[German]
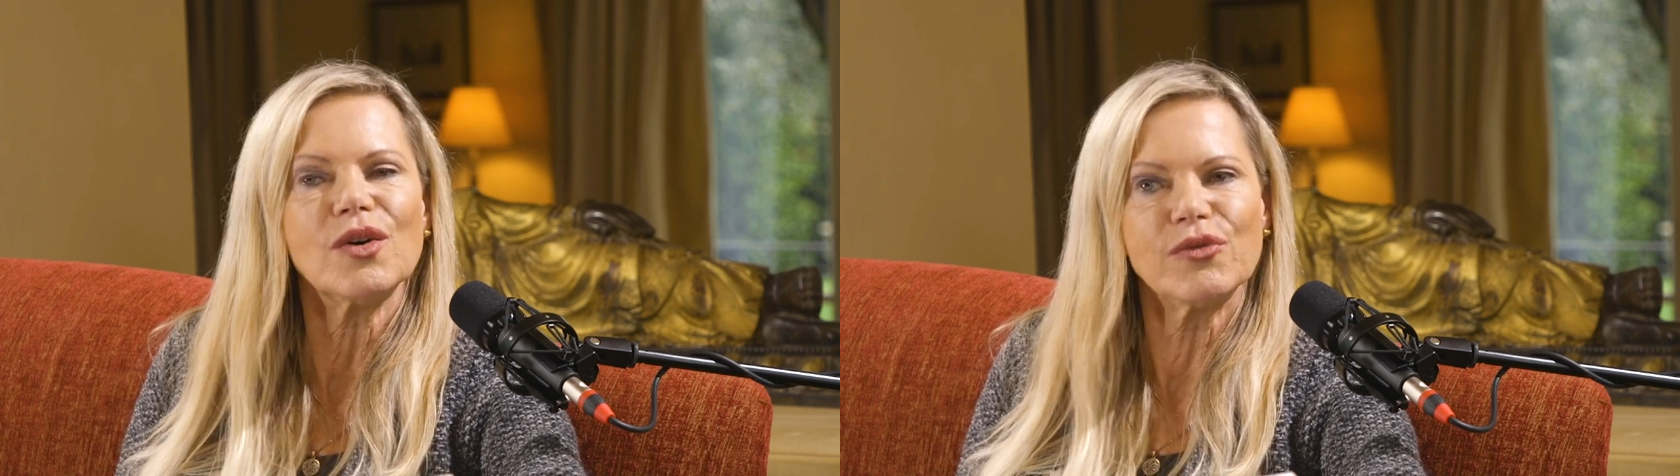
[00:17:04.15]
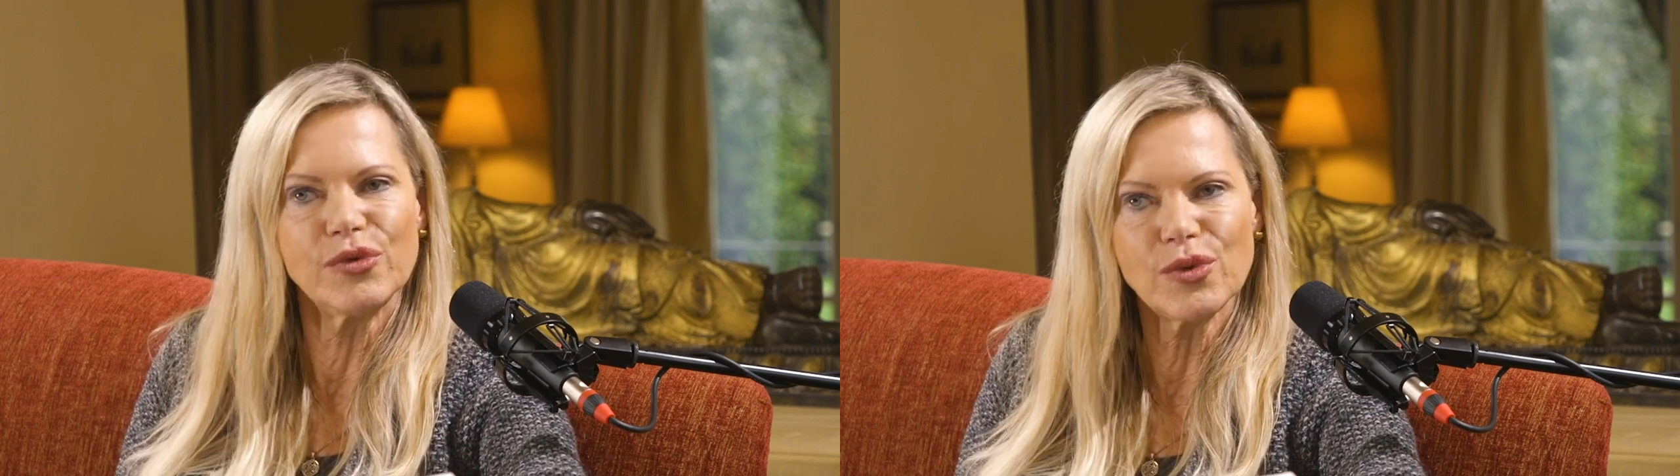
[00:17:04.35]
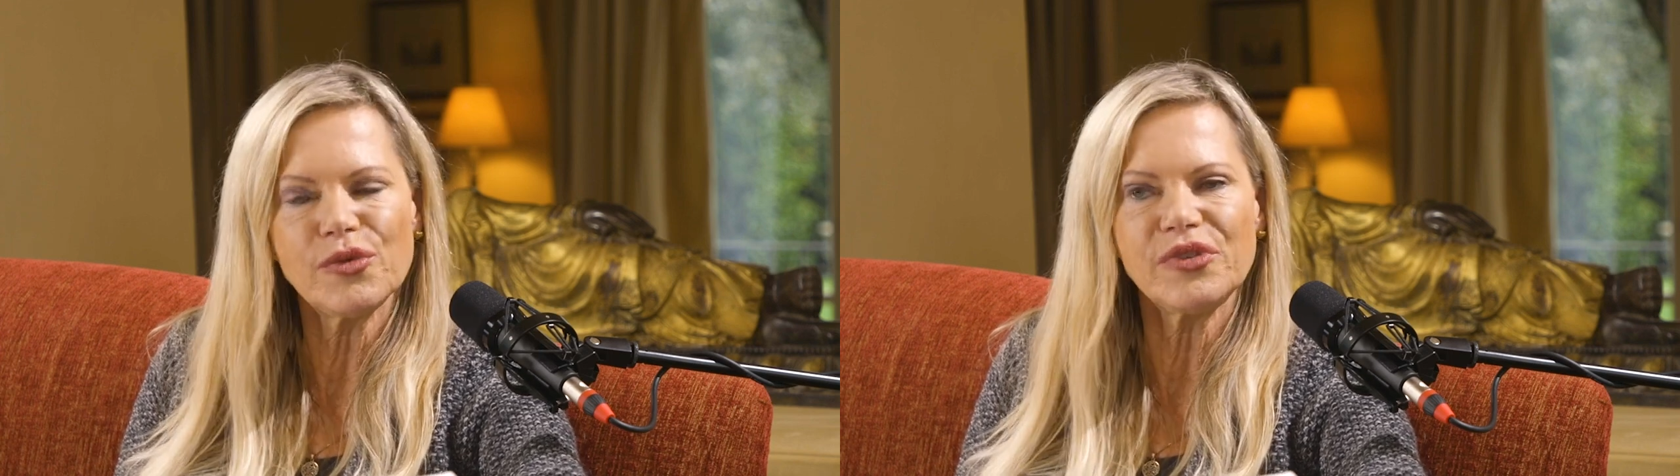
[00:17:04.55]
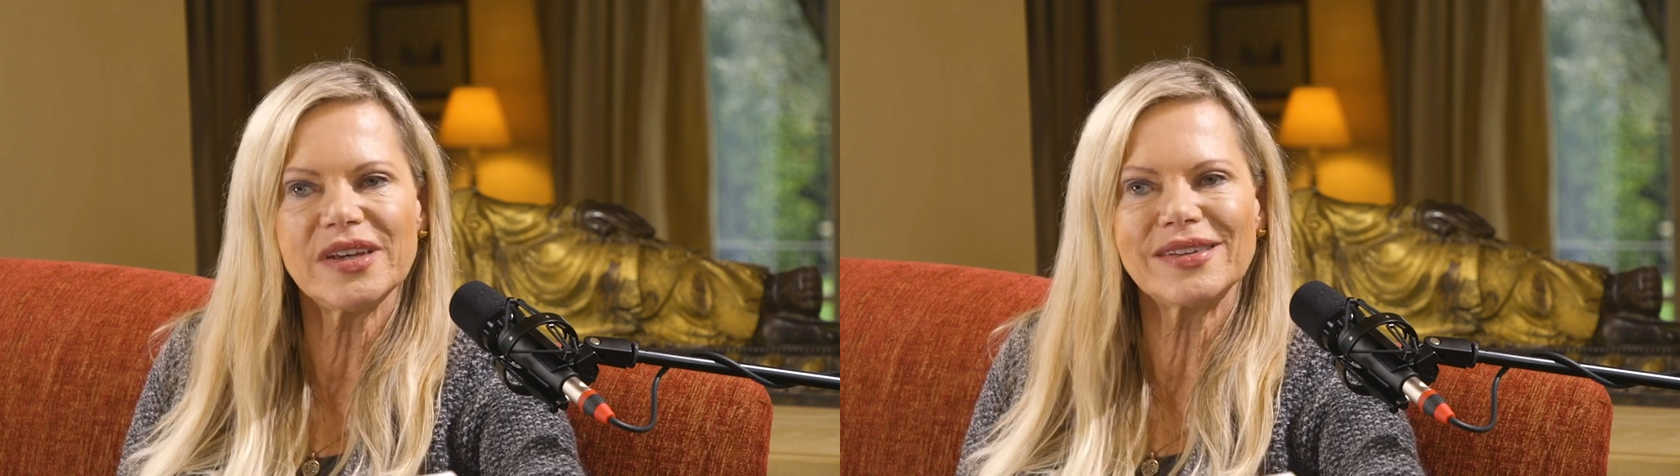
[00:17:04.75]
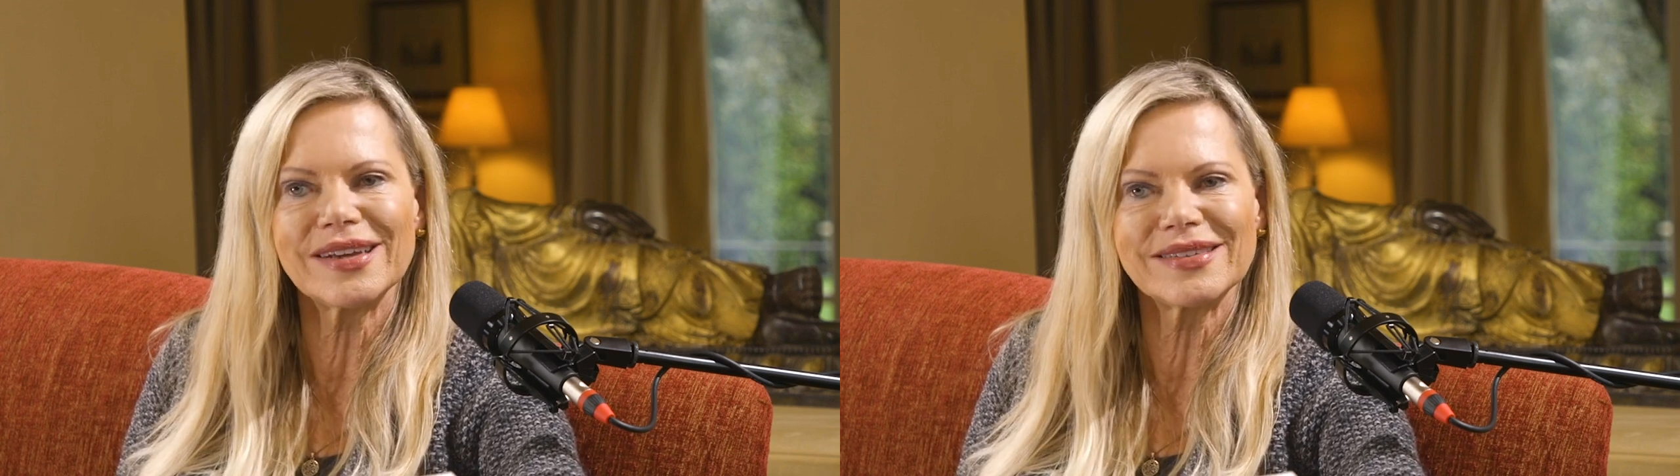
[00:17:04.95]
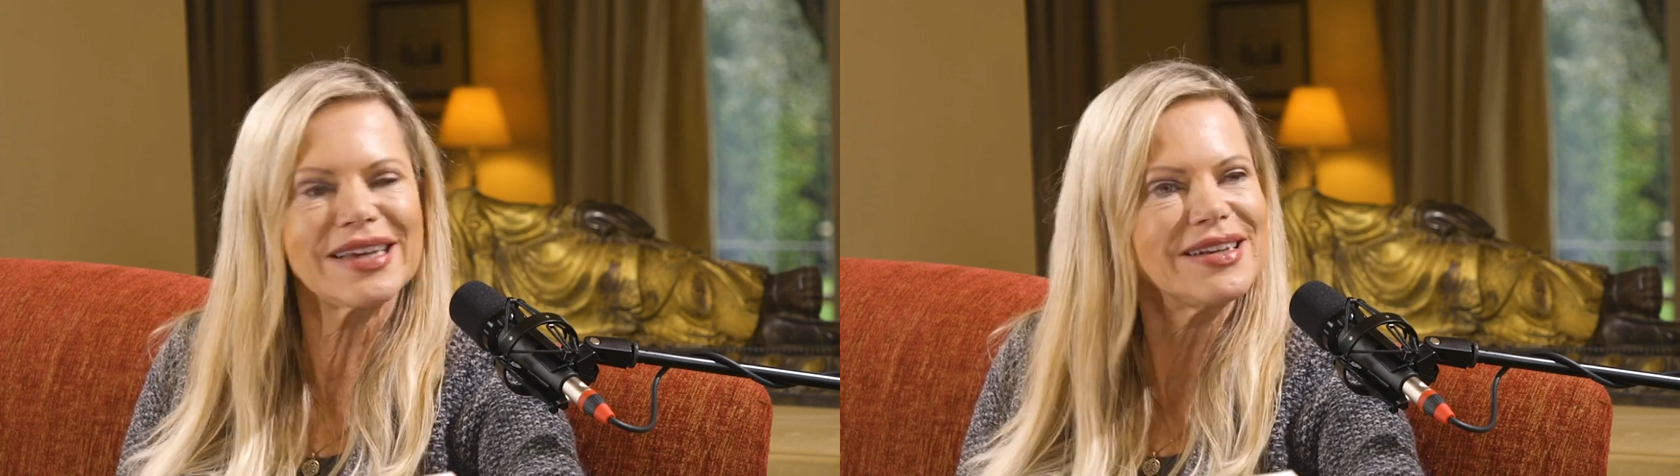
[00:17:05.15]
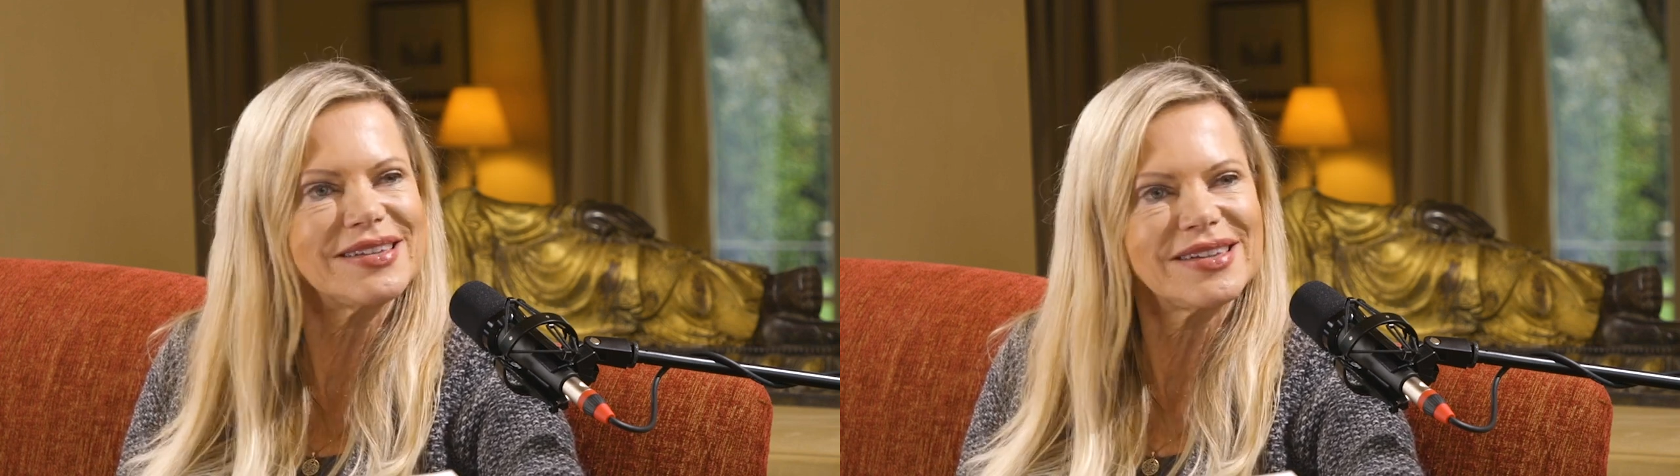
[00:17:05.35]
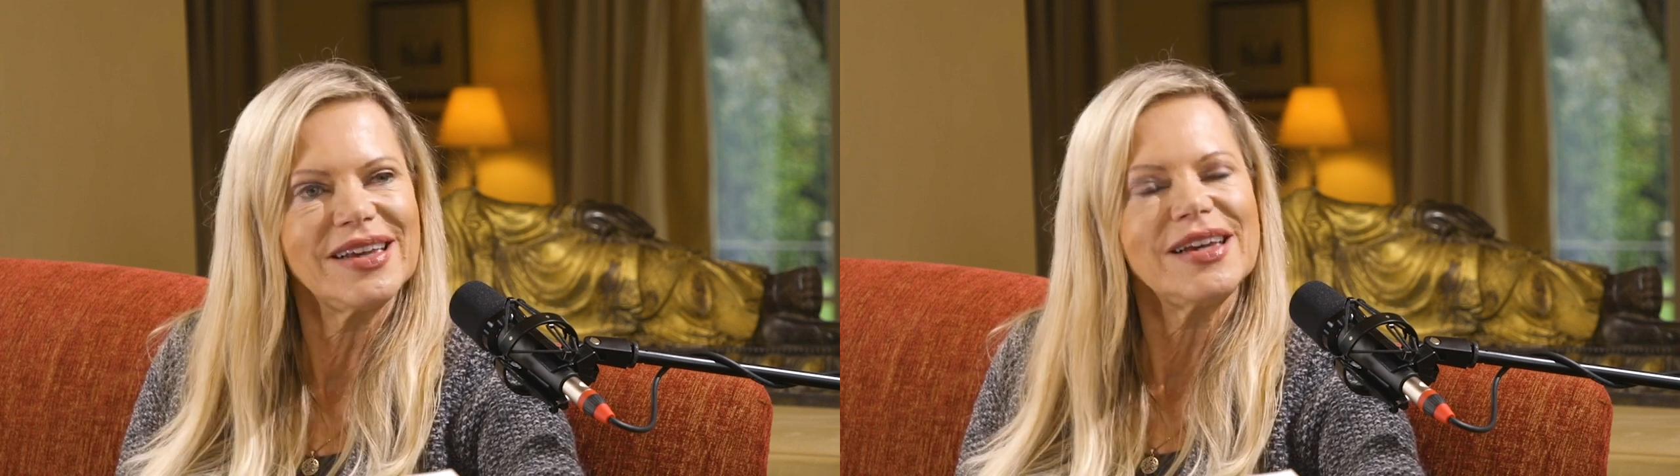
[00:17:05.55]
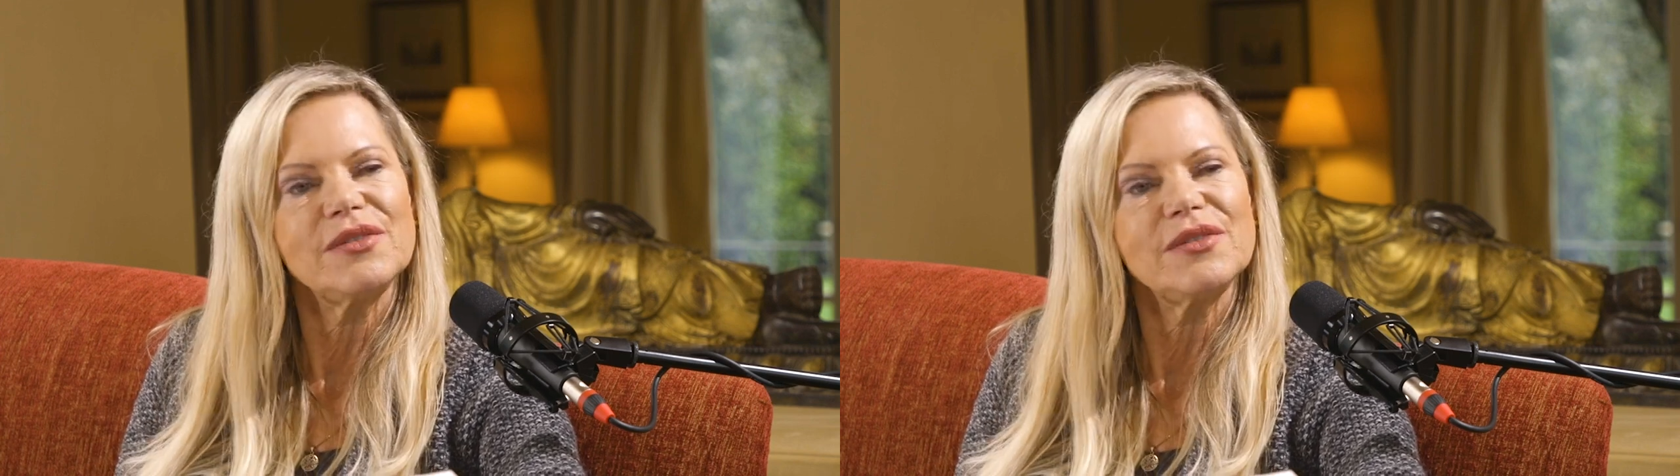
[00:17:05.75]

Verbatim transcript: wo wir tatsächlich